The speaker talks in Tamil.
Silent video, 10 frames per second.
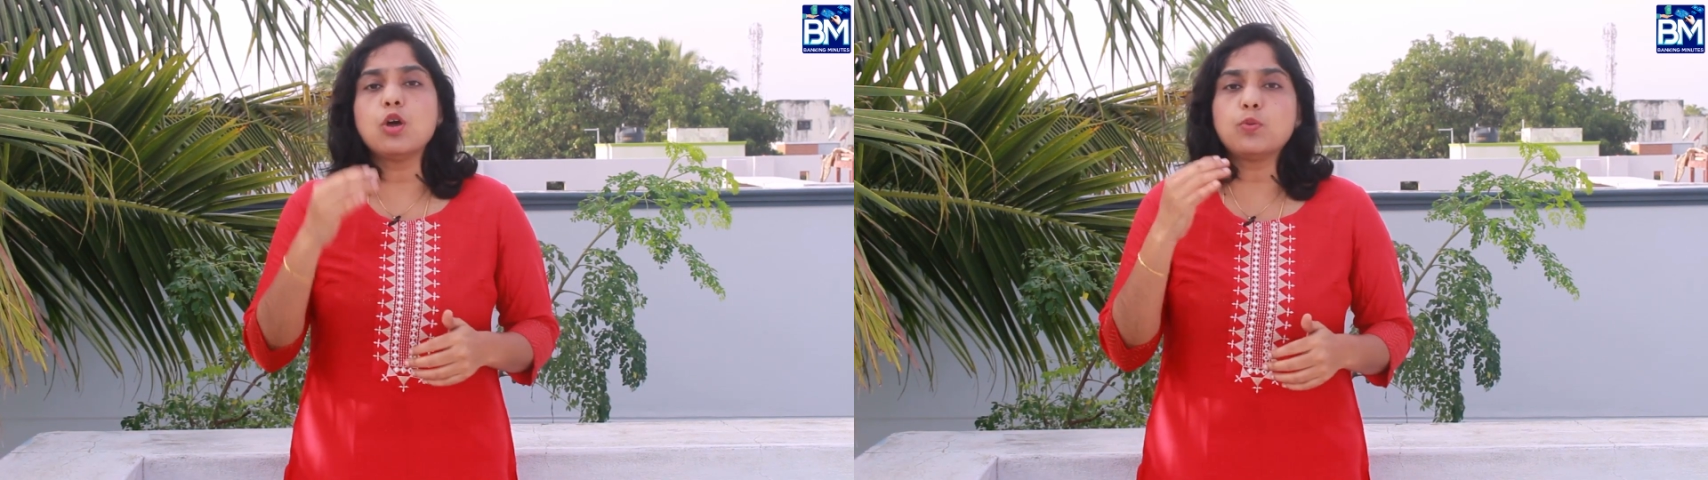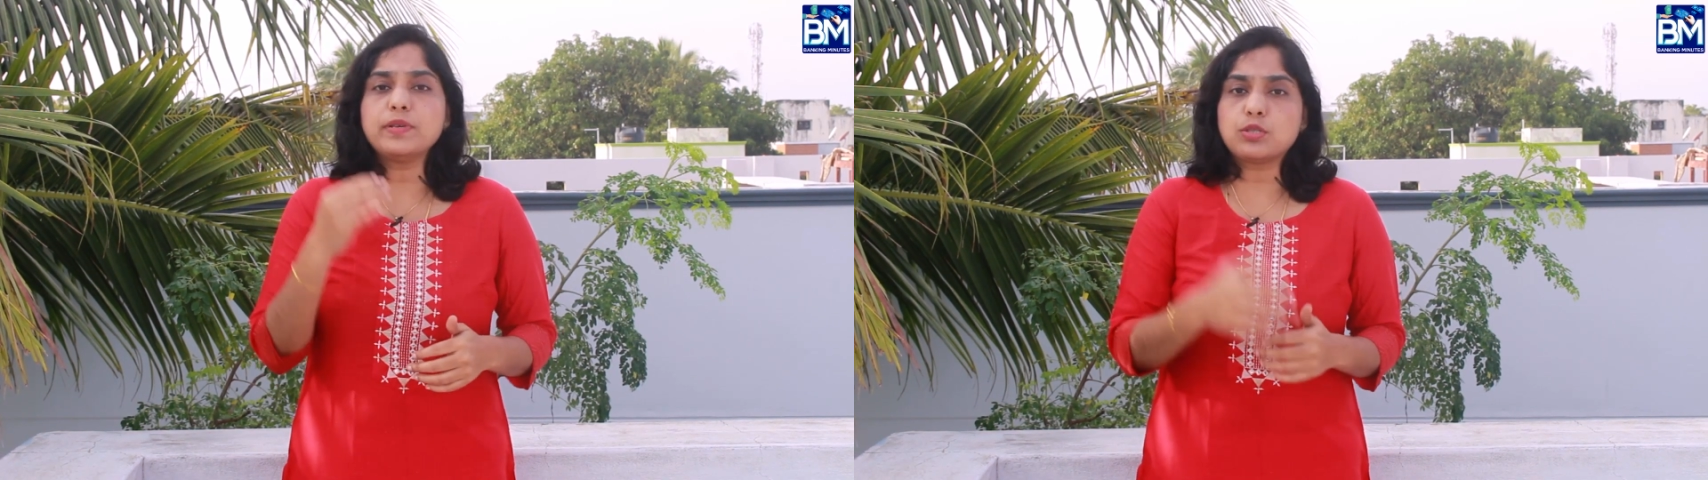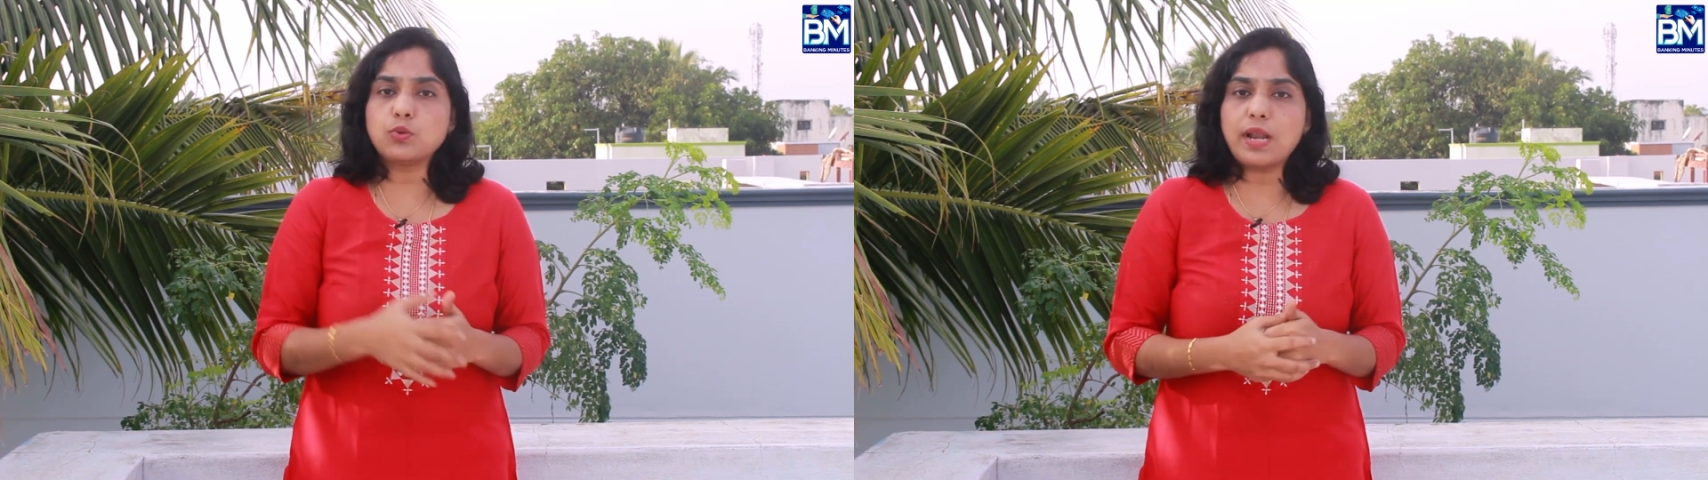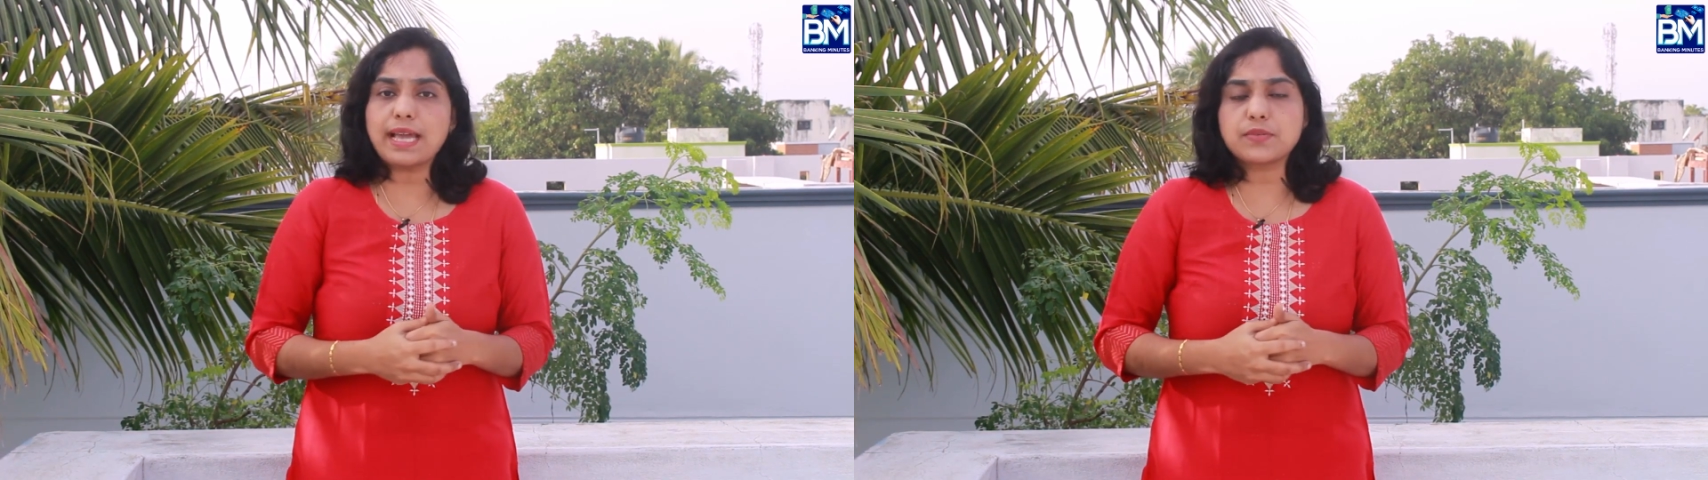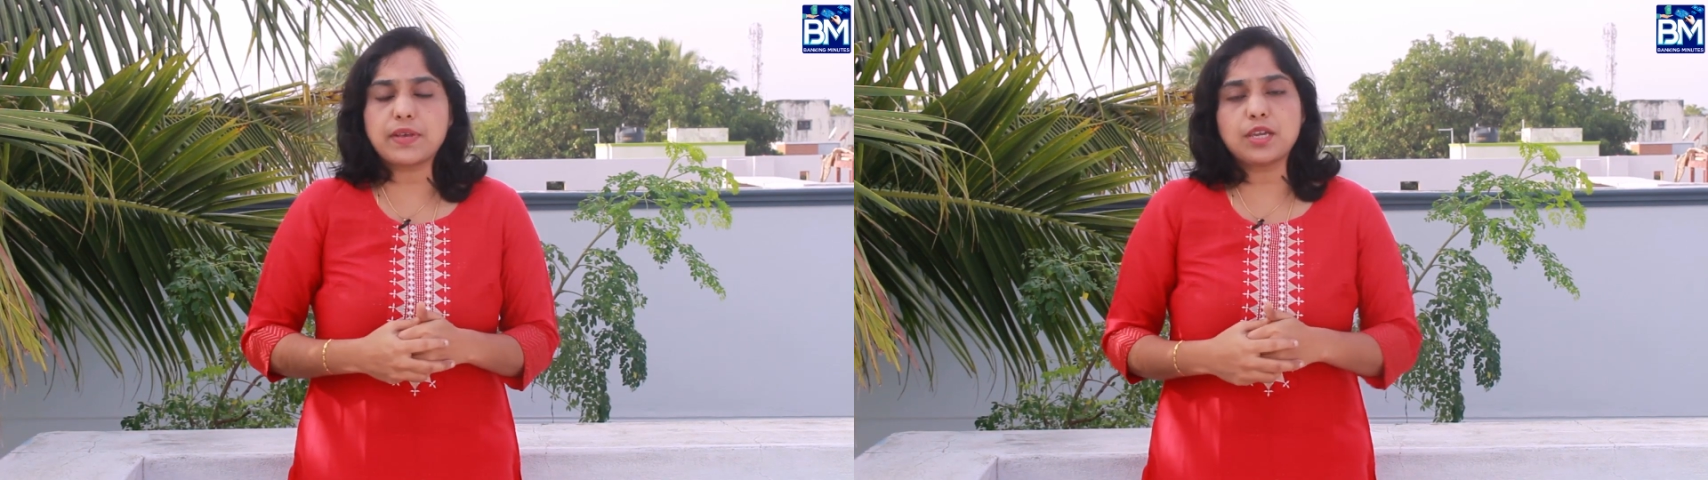ருபீஸ் டூ
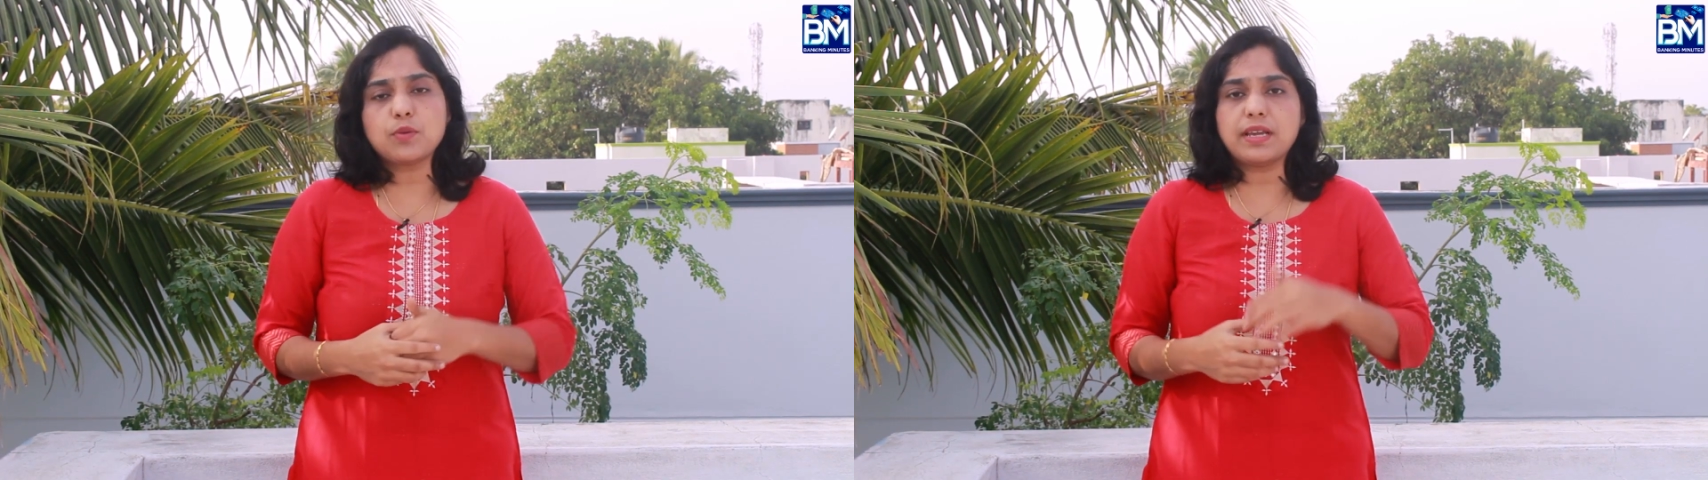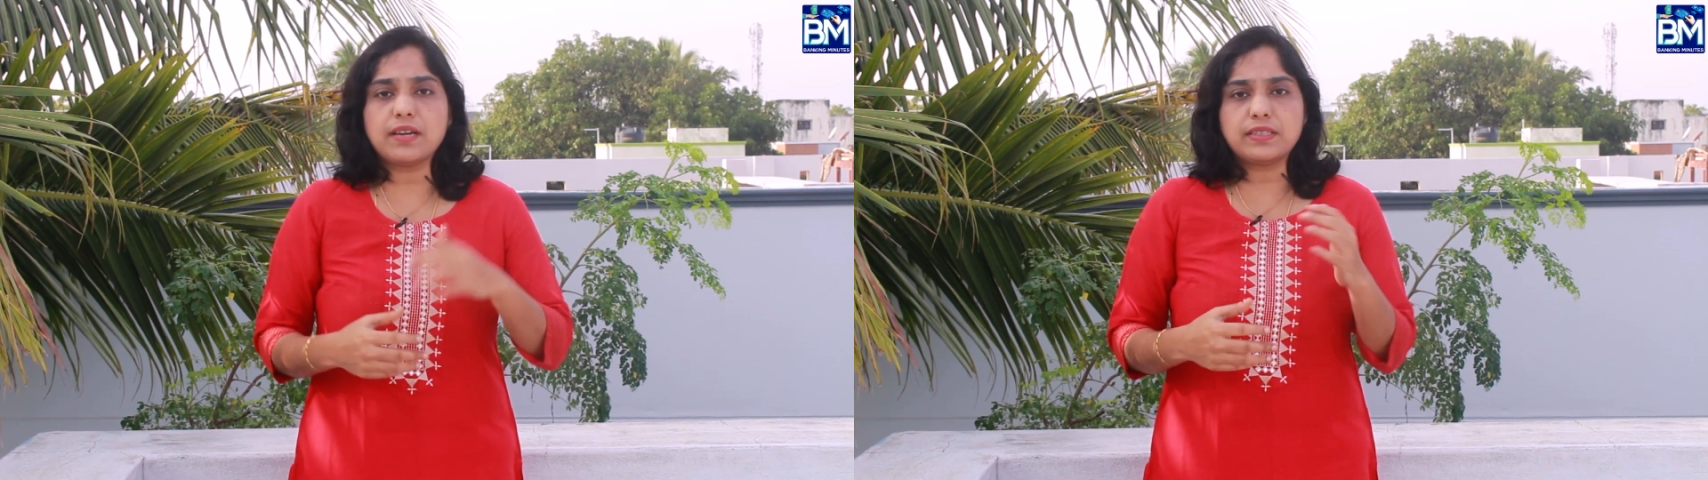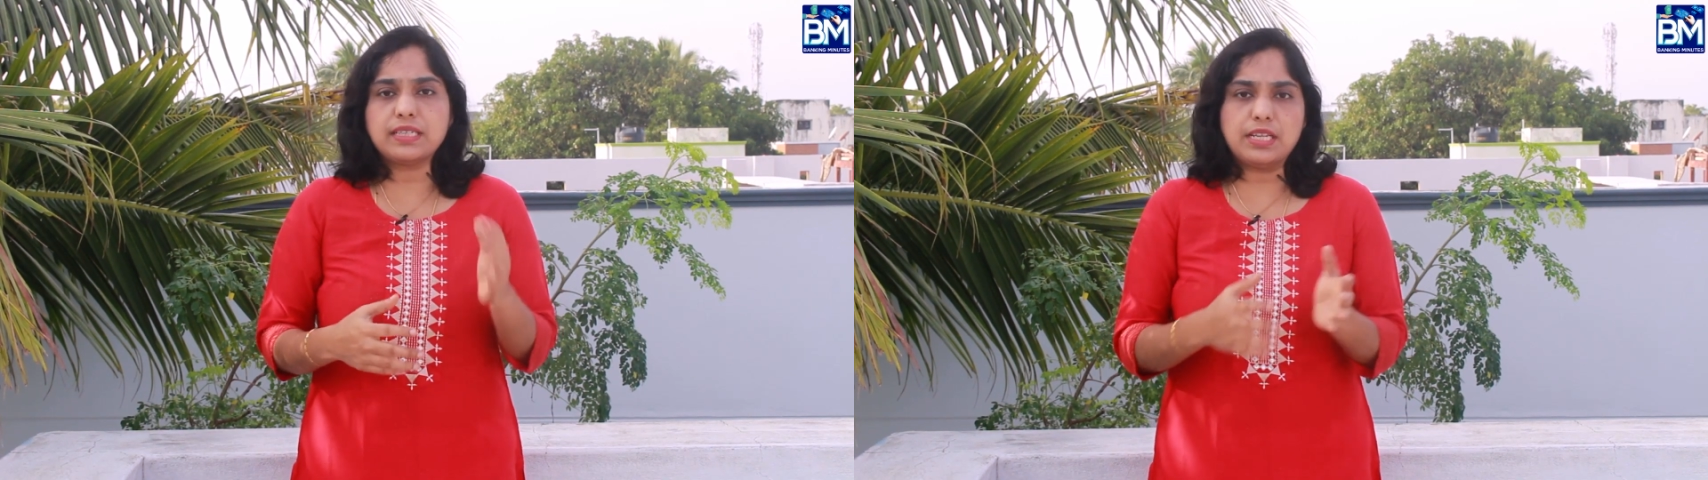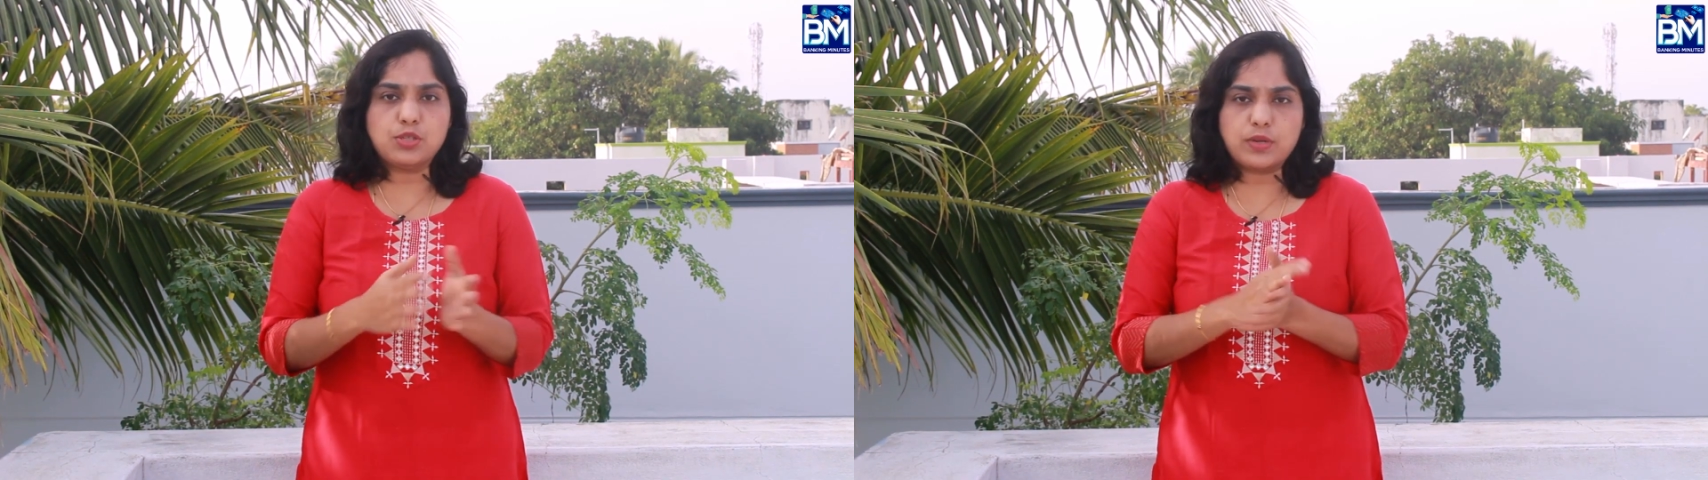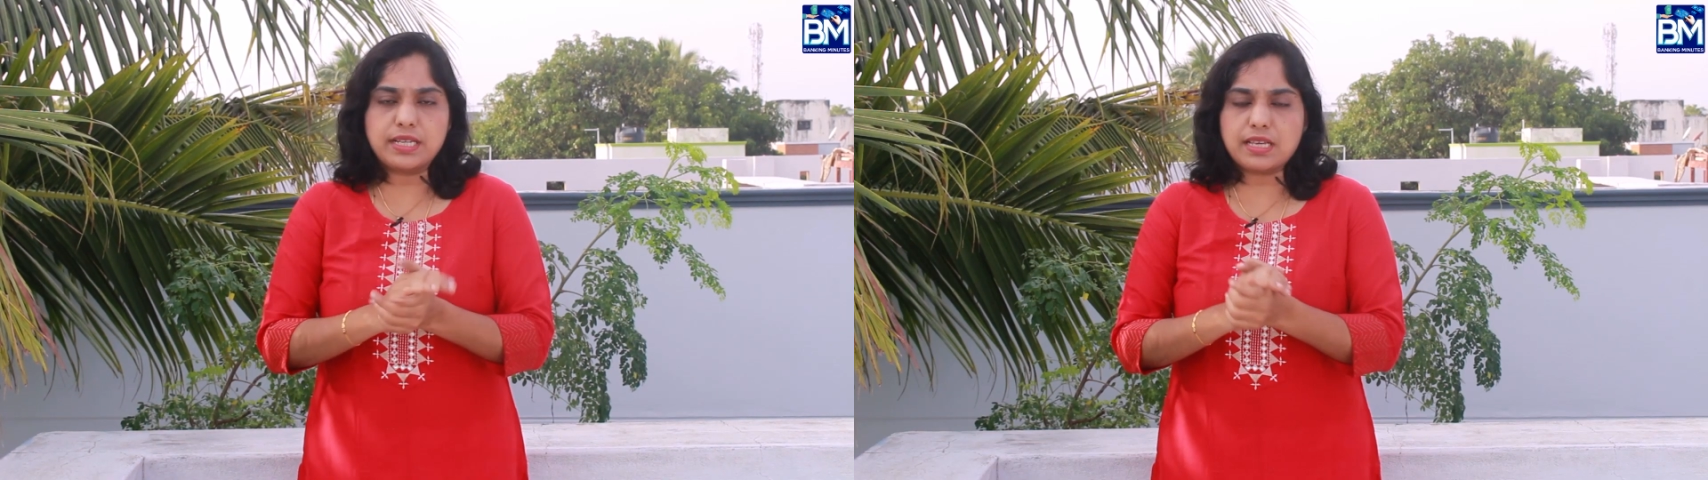லேக்ஸ் வரைக்கும் நீங்கள் வந்து
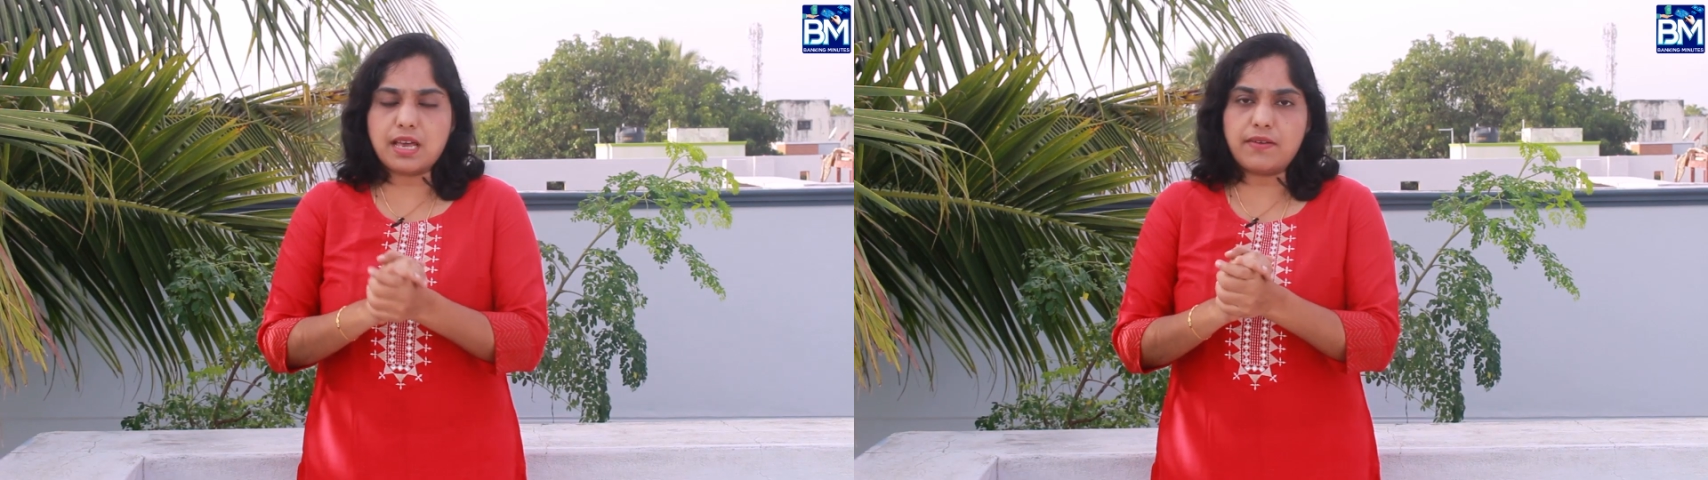இன்சூரன்ஸ்